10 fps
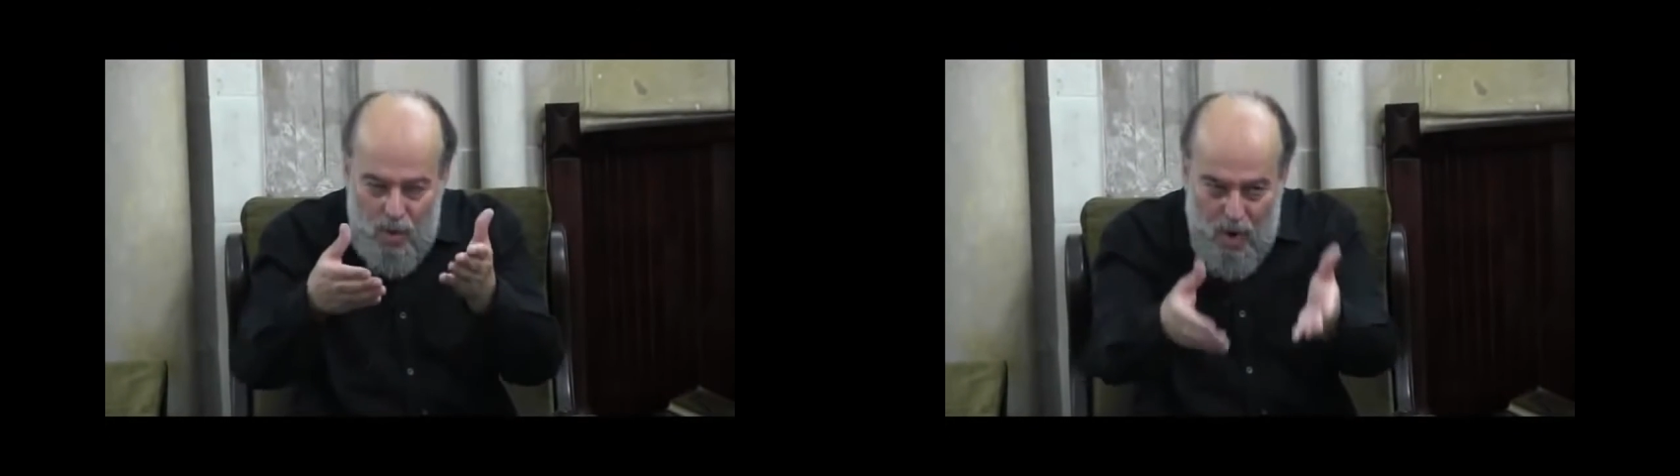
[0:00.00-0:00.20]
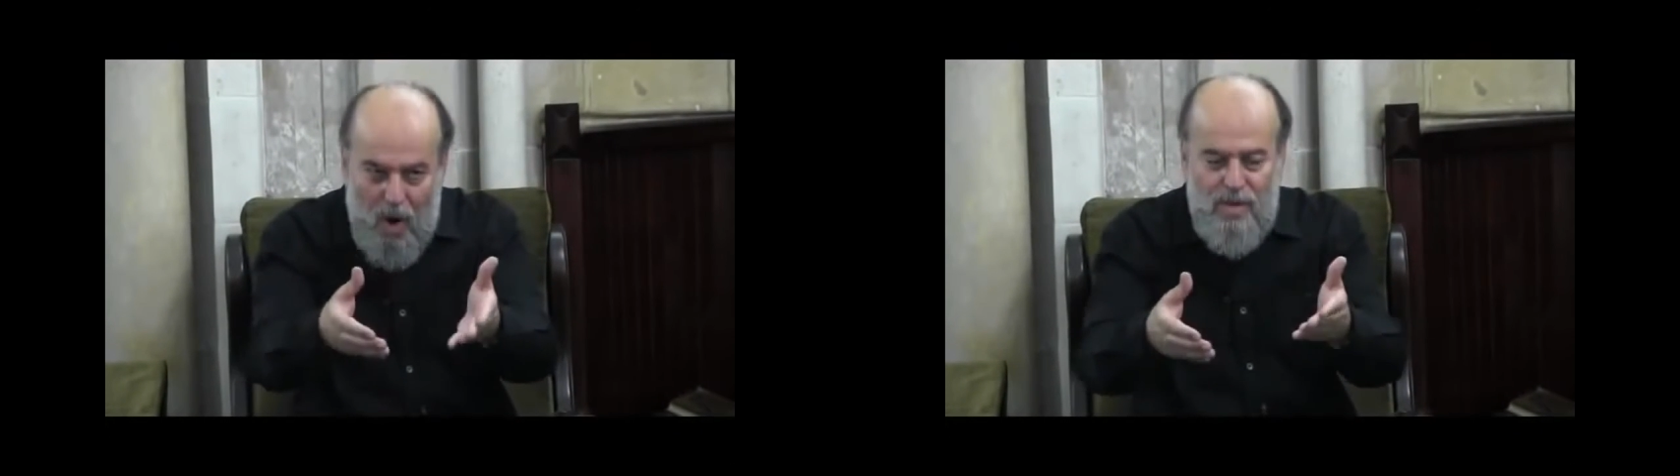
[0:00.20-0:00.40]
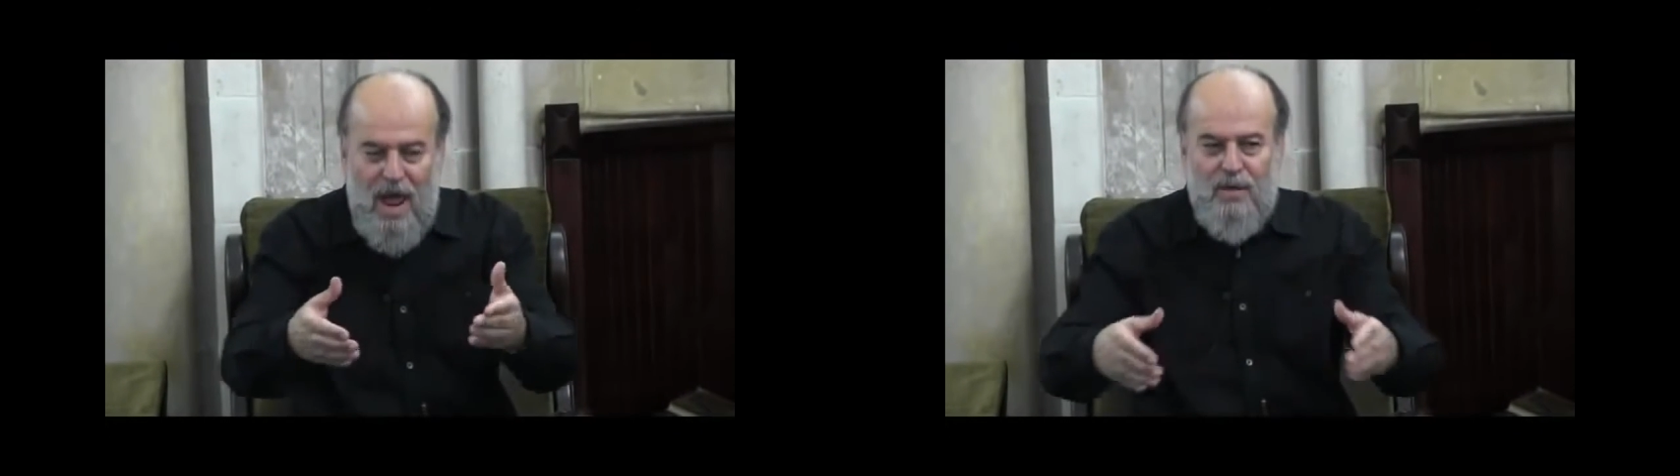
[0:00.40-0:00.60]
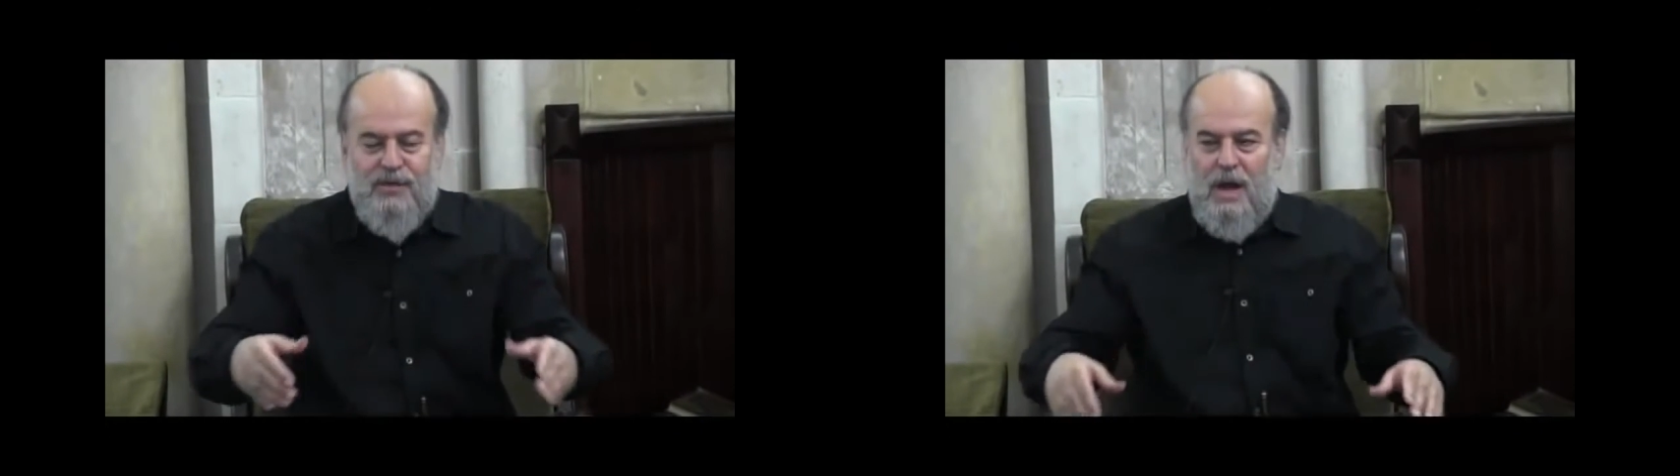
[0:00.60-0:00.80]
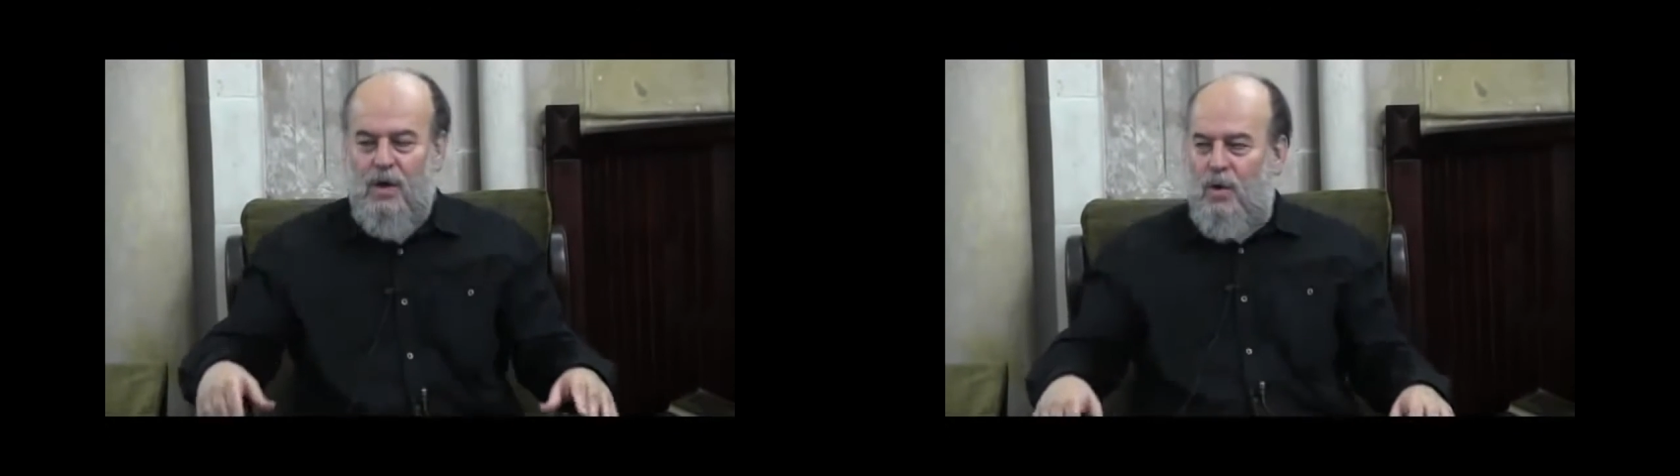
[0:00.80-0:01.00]
وهم لا
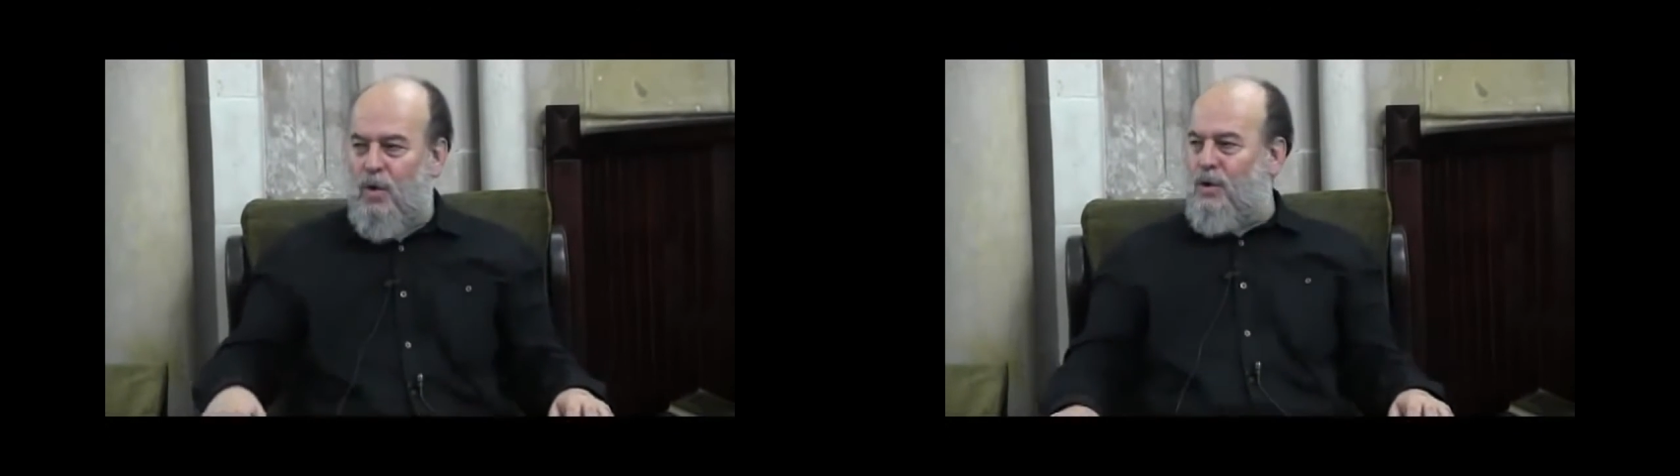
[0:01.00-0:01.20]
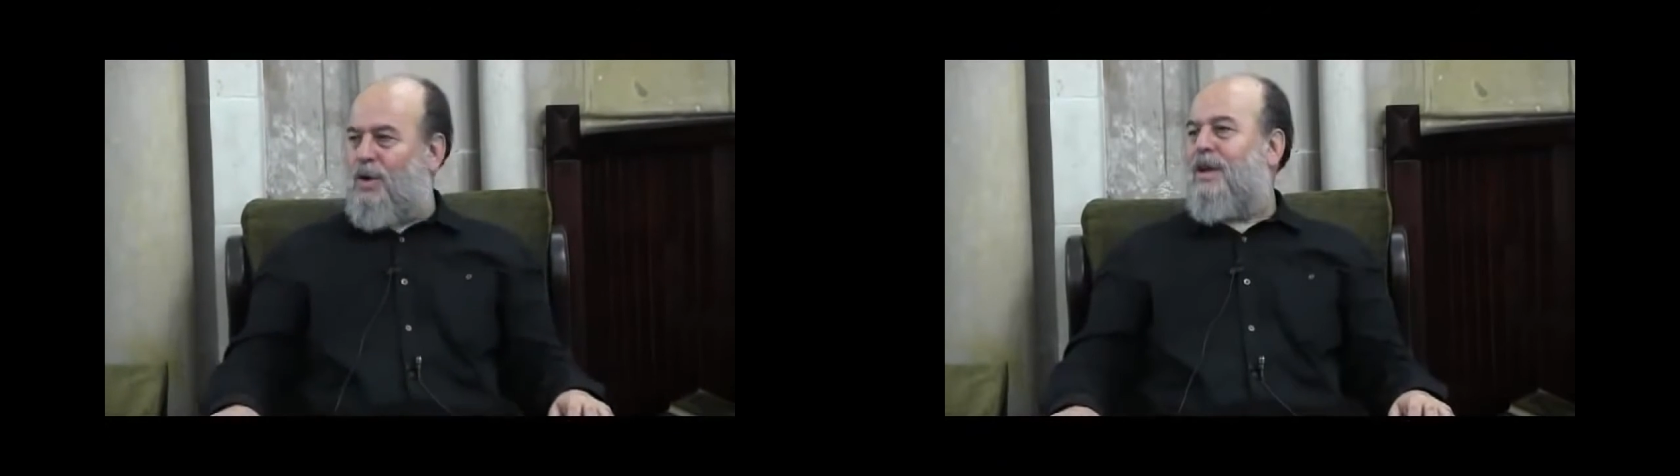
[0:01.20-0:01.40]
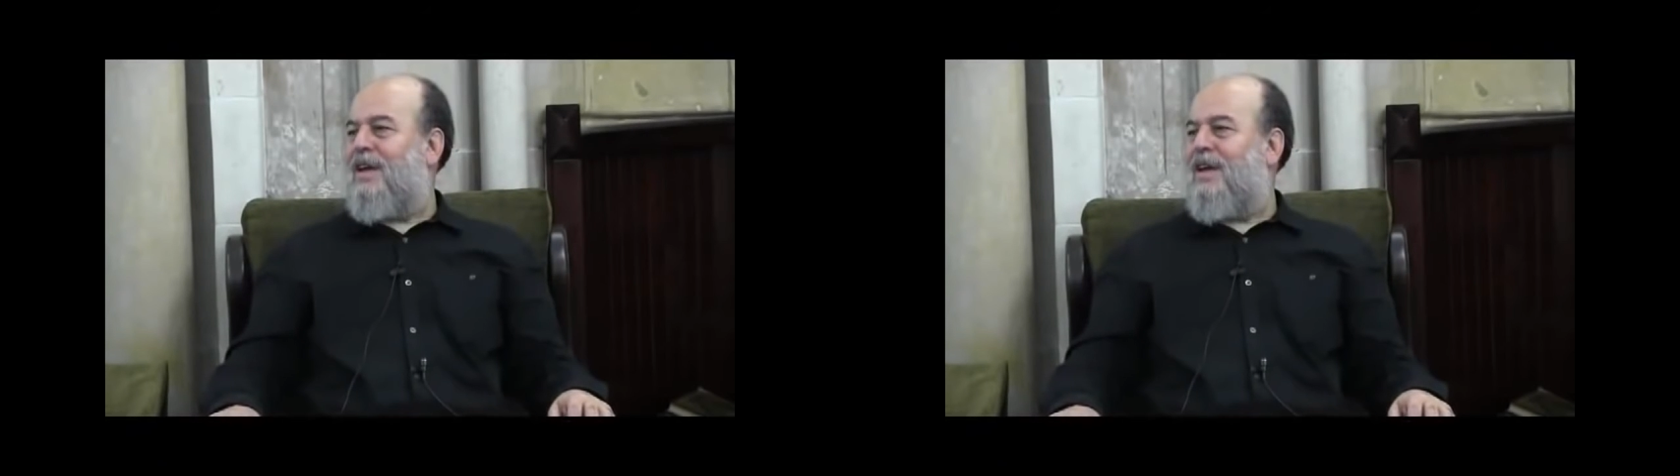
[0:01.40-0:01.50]
يفتنون